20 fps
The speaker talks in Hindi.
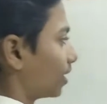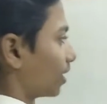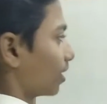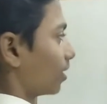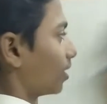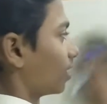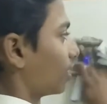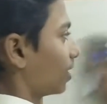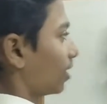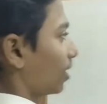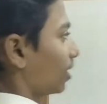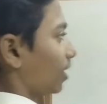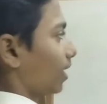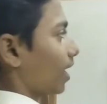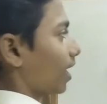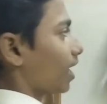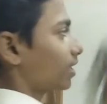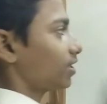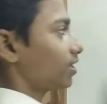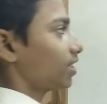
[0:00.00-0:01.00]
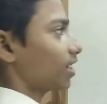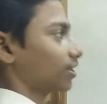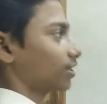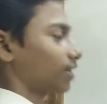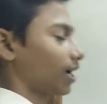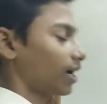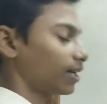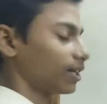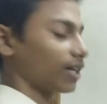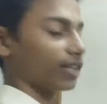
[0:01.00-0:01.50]
है ऐसी
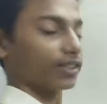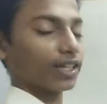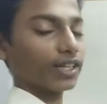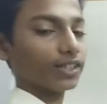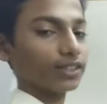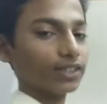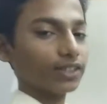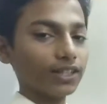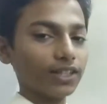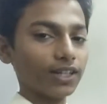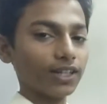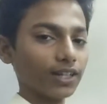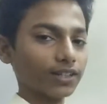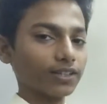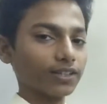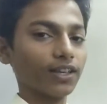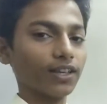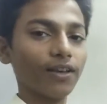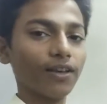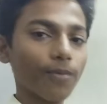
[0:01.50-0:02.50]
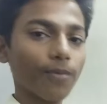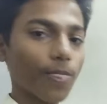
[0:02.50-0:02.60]
आसान आसान सी ट्रिक्स